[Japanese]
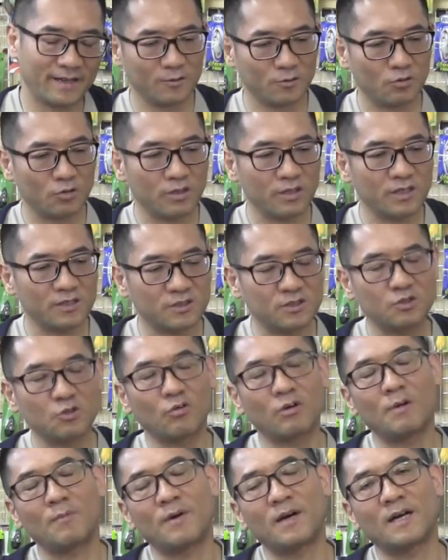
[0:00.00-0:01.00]
それで需
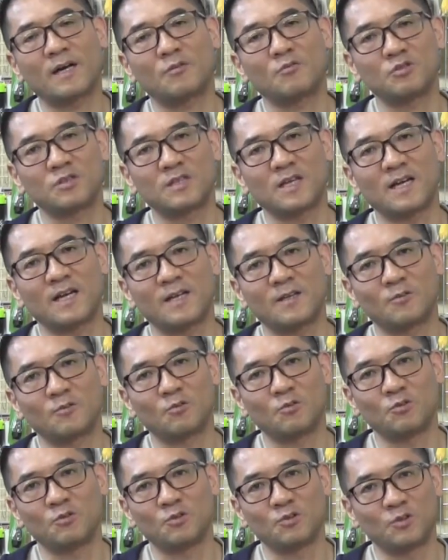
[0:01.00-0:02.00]
要が爆発した
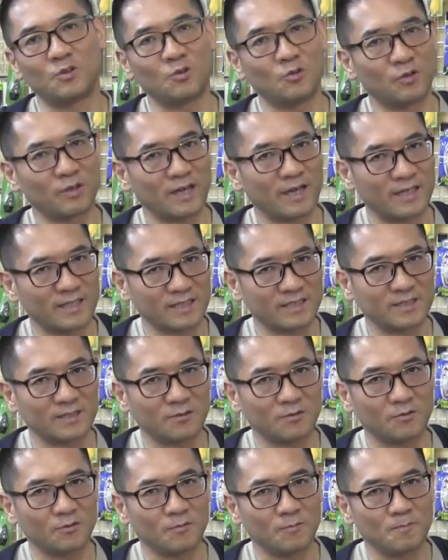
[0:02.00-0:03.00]
というような形
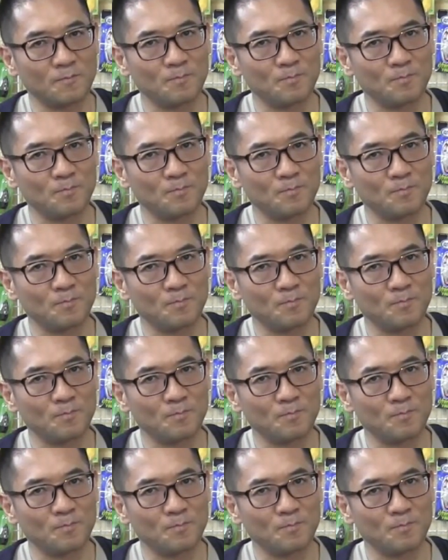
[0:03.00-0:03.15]
です。